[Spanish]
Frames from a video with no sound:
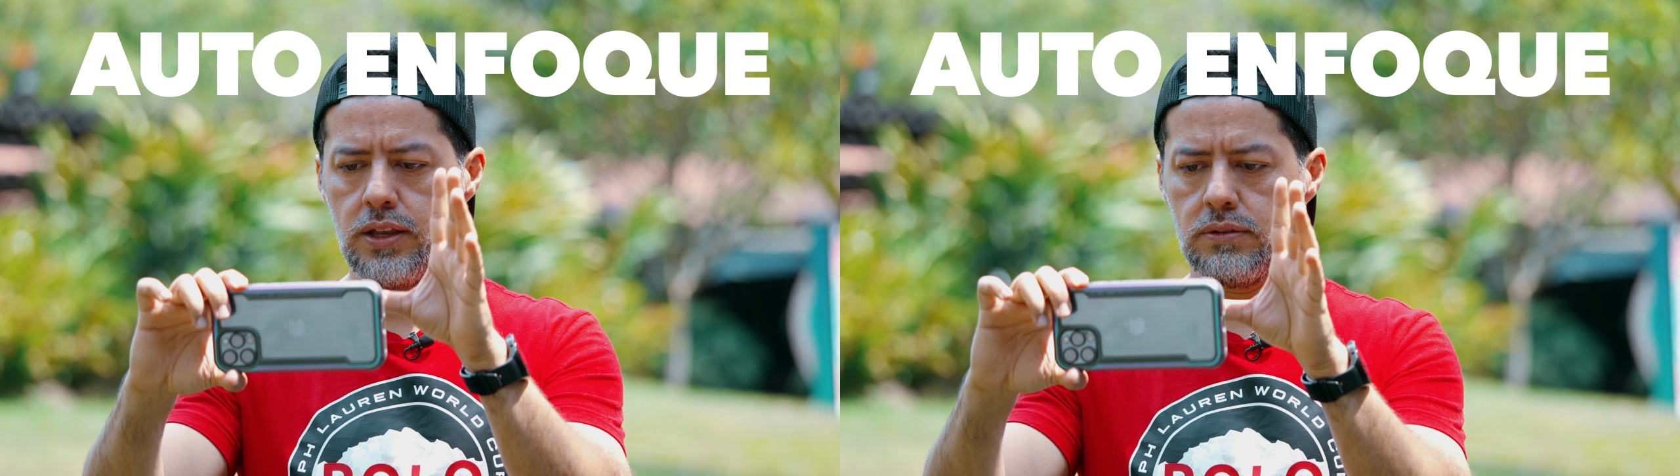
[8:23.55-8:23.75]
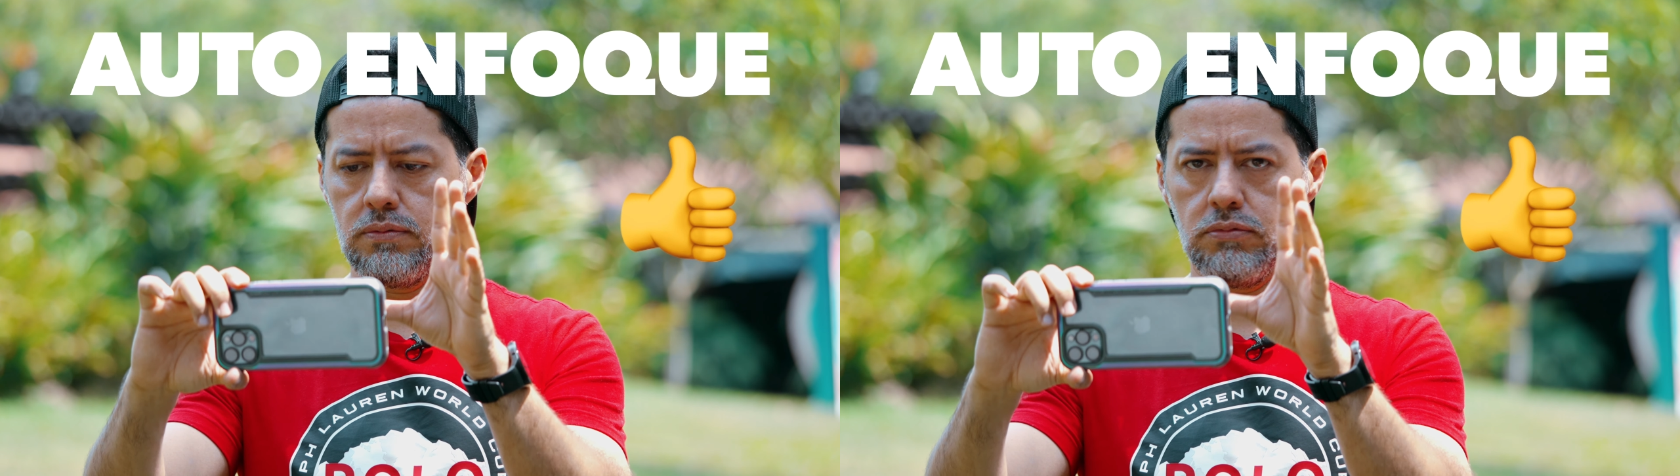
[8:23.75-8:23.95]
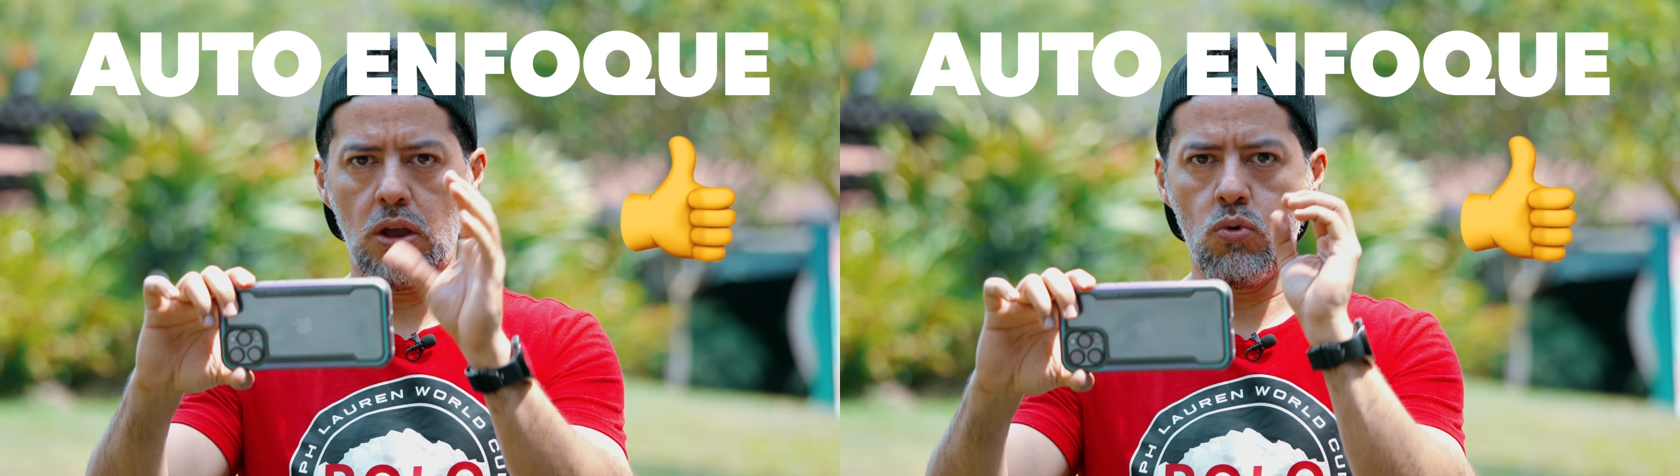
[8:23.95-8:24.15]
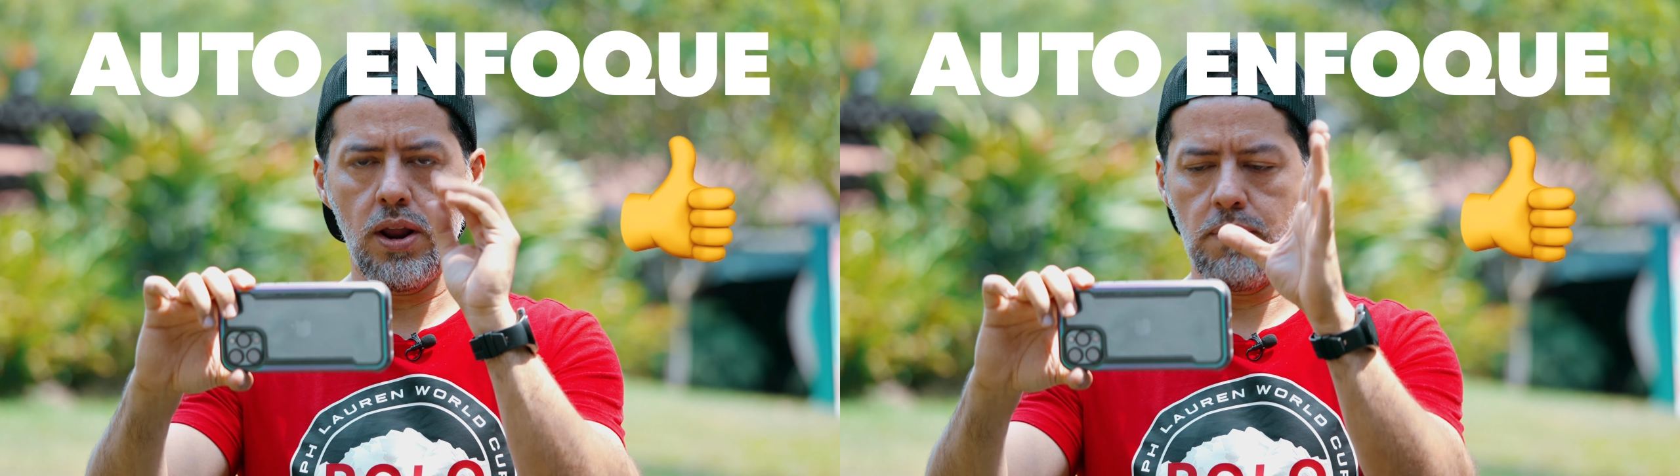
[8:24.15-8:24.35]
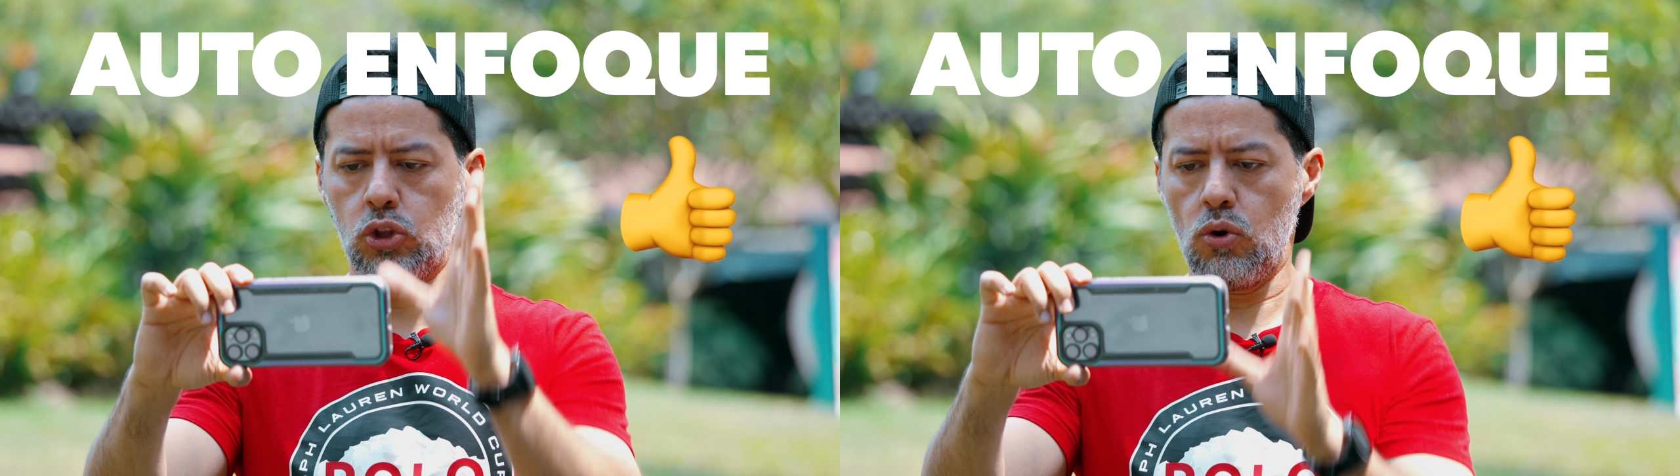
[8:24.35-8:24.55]
es de
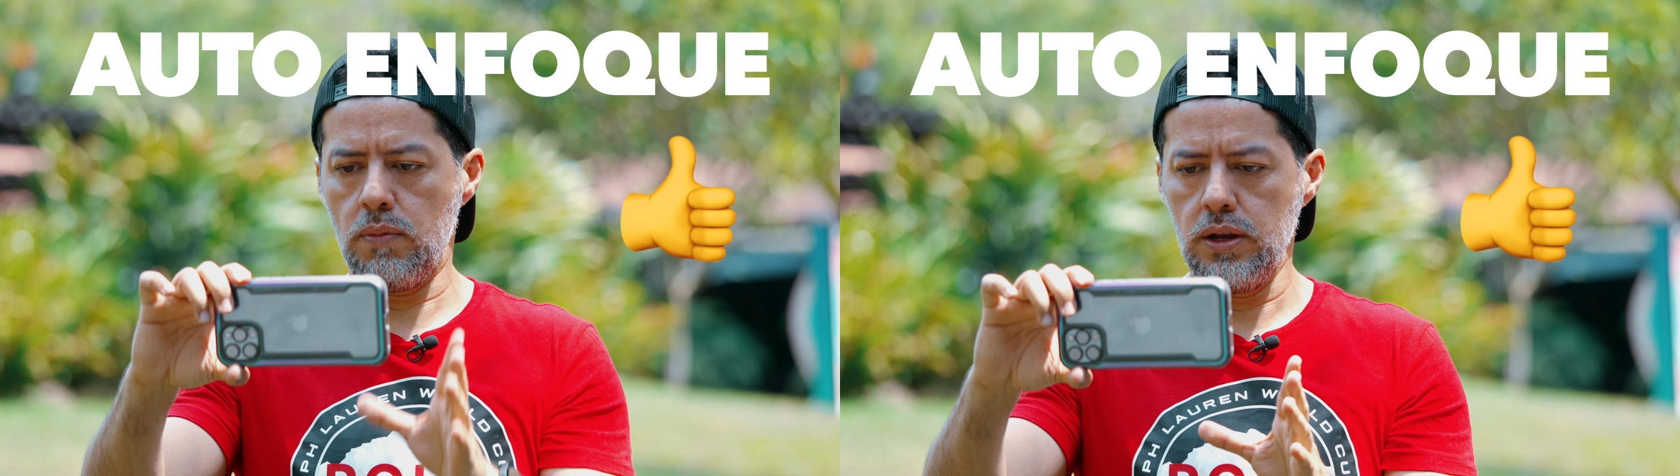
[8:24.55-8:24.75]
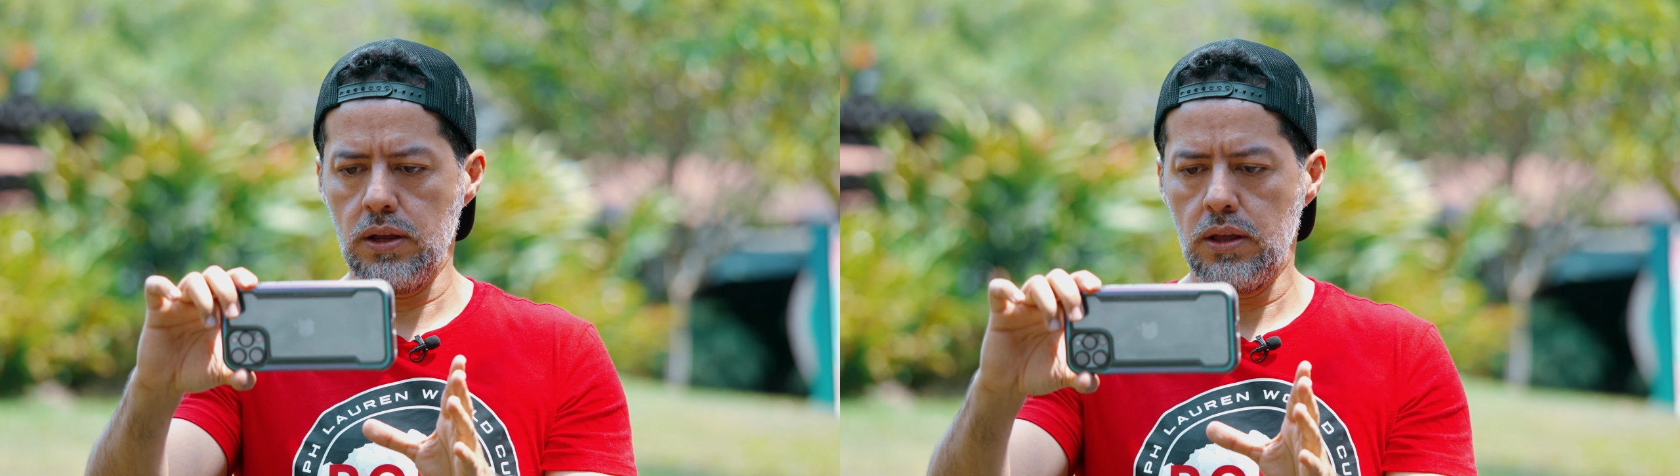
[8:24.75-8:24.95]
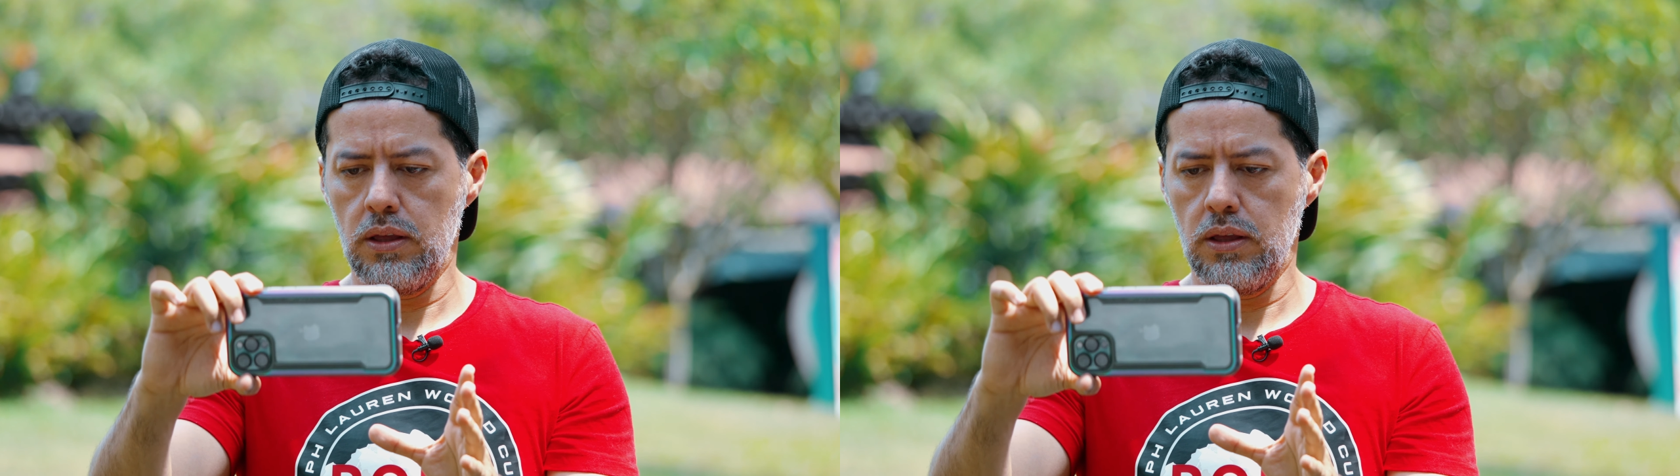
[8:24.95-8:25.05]
una me toma.